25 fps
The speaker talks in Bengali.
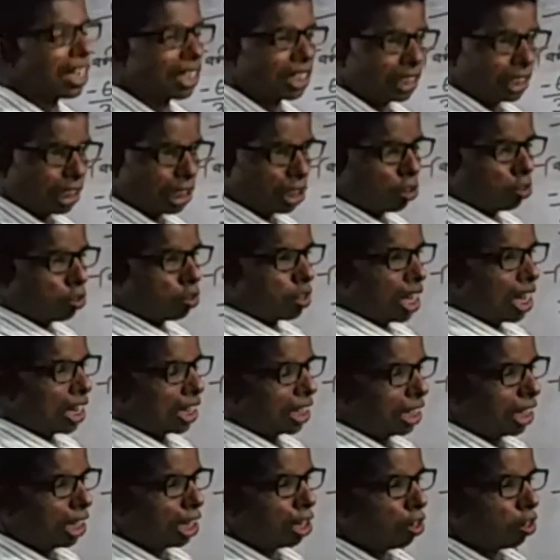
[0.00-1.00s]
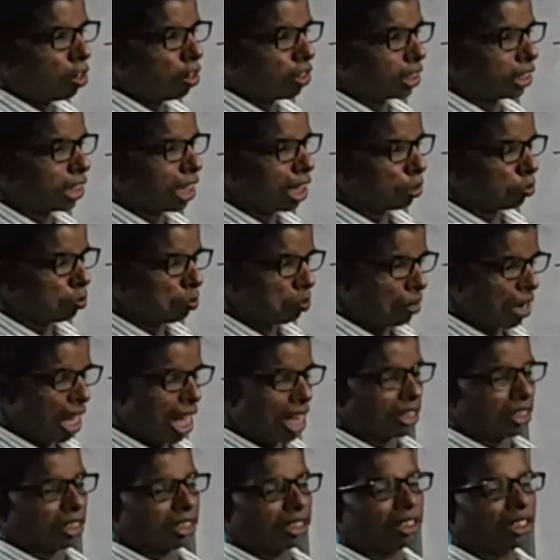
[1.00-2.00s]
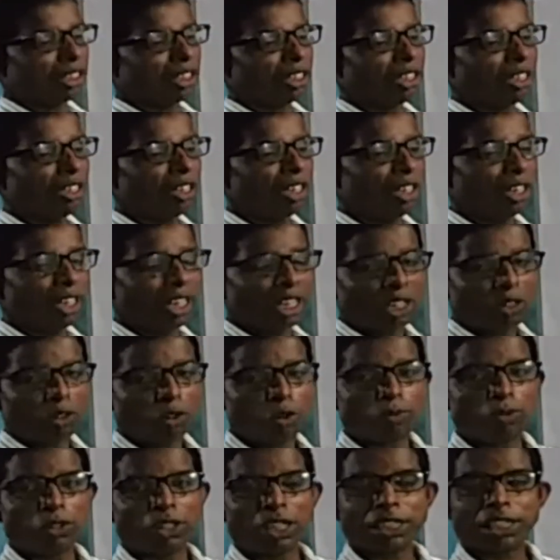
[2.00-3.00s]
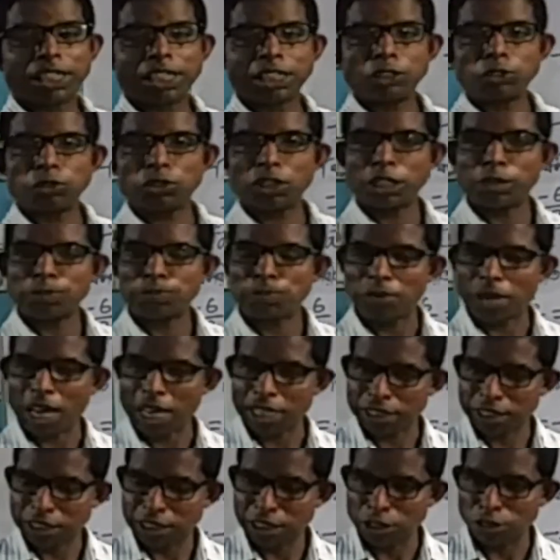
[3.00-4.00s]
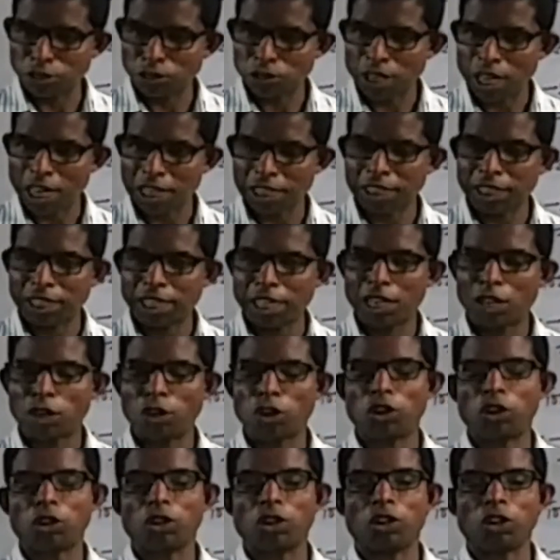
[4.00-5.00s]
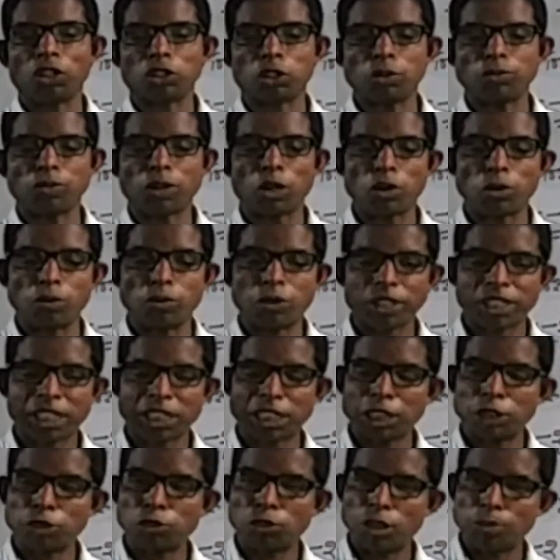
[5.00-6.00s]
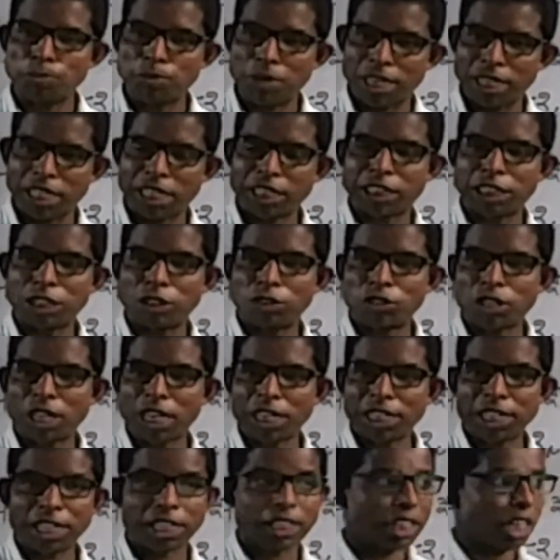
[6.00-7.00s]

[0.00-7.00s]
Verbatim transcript: একই চিহ্ন থাকে অর্থাৎ প্লাস উভয়টাতে যদি প্লাস চিহ্ন থাকে অথবা উভয়টাতে যদি মাইনাস চিহ্ন থাকে